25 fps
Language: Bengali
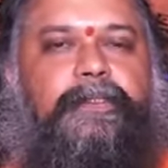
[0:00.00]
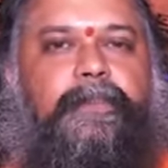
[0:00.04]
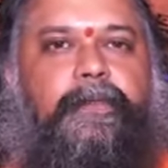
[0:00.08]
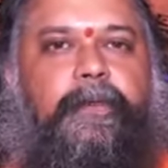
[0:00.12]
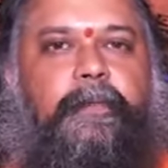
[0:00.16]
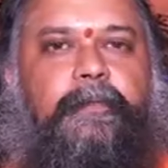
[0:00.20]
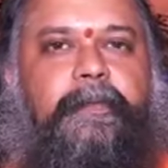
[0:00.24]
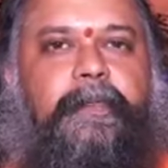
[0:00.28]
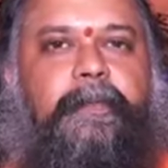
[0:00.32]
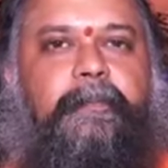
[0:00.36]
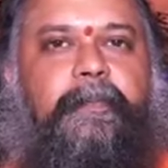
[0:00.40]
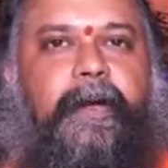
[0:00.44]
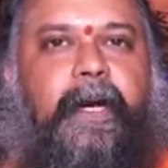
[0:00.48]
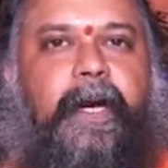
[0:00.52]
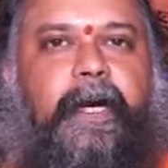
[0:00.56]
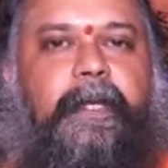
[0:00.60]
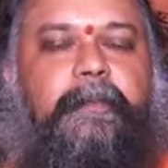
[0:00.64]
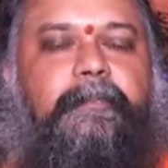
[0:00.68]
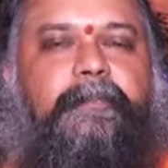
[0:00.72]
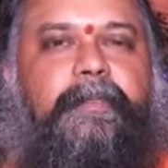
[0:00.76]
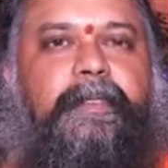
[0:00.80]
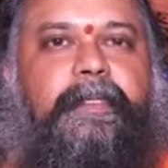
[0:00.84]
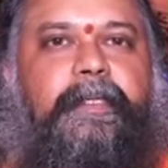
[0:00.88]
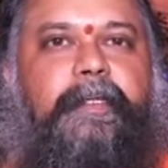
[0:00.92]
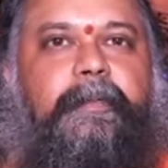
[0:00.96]
রবিবার
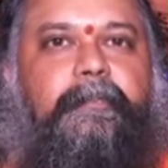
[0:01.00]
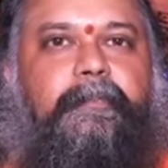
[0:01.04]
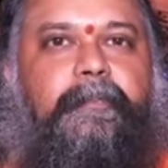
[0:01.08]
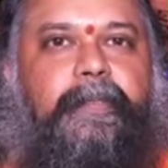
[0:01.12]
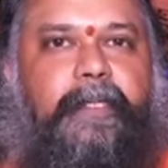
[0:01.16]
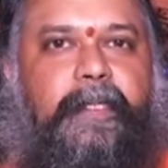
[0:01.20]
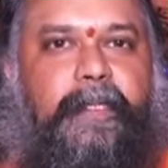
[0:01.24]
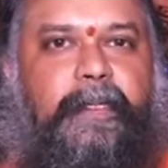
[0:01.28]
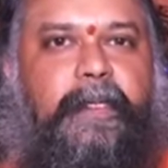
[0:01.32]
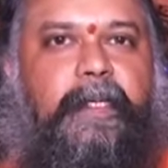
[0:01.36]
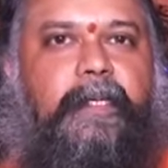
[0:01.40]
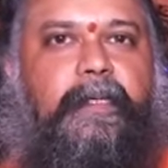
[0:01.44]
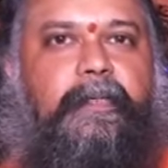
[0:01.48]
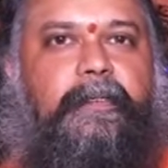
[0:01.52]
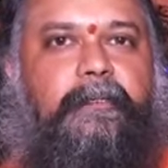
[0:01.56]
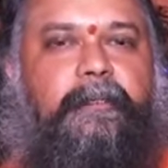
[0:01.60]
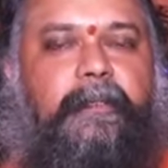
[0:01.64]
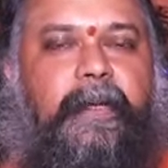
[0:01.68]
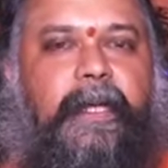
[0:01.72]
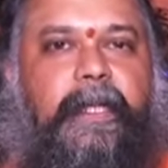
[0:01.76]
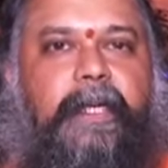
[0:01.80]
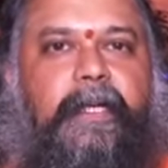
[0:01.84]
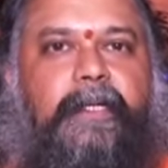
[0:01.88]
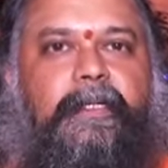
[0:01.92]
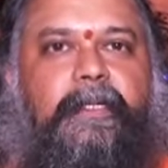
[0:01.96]
ব্রিগেড
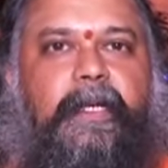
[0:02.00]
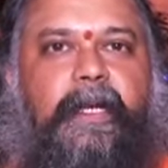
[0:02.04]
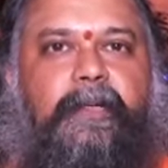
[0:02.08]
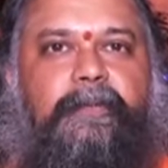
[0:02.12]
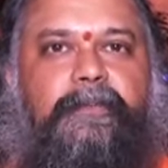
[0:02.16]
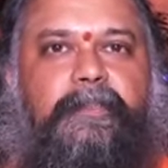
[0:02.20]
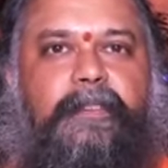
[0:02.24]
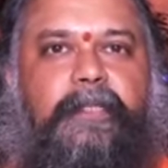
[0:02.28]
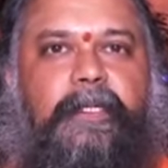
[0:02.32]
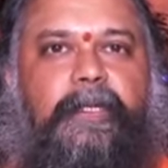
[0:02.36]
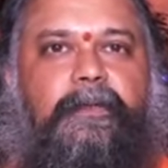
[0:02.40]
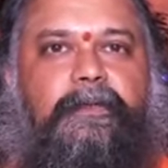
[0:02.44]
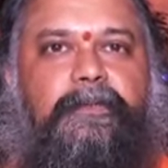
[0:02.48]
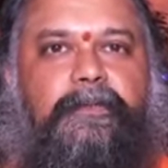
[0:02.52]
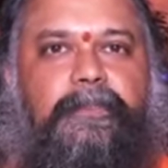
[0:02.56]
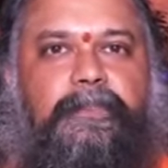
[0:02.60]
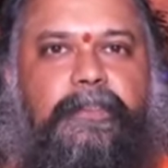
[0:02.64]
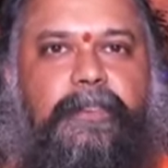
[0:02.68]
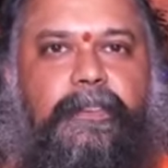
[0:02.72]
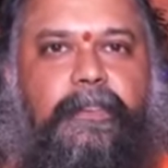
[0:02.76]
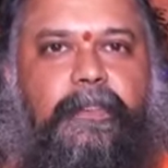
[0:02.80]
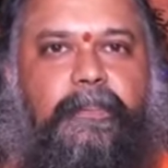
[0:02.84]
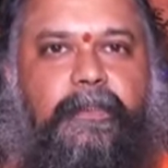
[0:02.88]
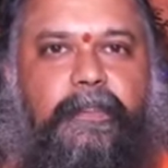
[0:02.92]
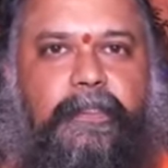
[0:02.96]
প্যারেড গ্রাউন্ডে
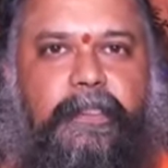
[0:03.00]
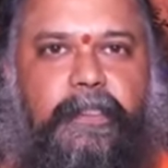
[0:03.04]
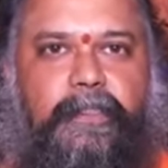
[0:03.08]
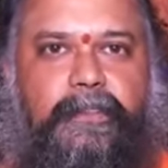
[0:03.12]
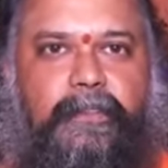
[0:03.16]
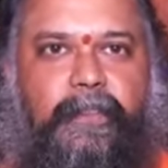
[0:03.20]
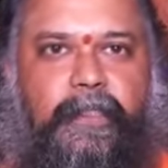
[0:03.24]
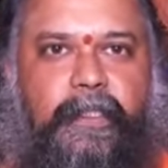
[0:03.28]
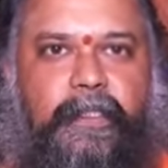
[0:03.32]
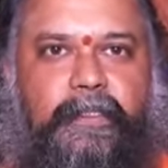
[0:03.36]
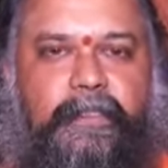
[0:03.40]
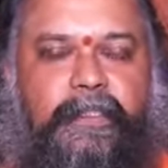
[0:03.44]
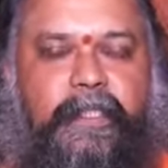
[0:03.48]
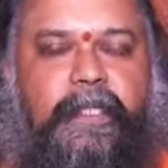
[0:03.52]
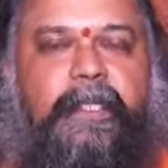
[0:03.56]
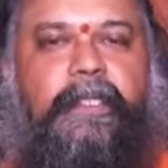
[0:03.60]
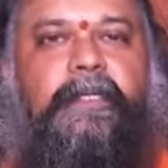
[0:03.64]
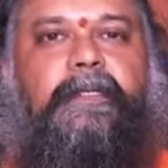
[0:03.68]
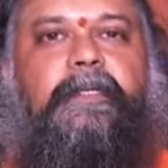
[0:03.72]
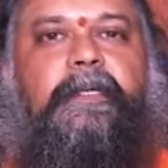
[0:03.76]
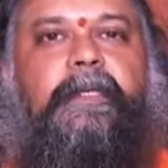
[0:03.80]
অনুষ্ঠিত হতে চলেছে